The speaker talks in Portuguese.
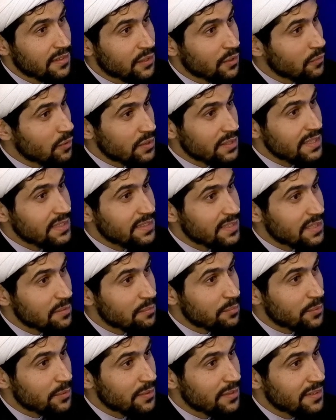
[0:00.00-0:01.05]
Eu vou ter
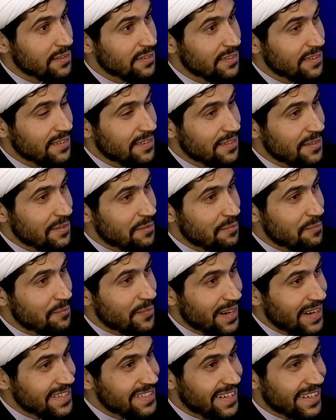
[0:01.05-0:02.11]
tempo.
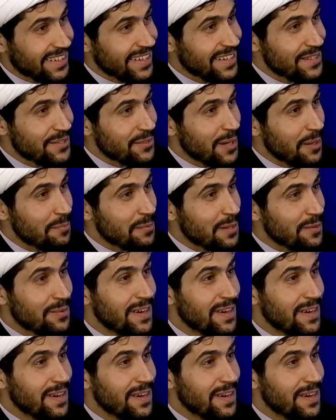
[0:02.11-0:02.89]
Mas Arcanjo Ou Gabriel... Na,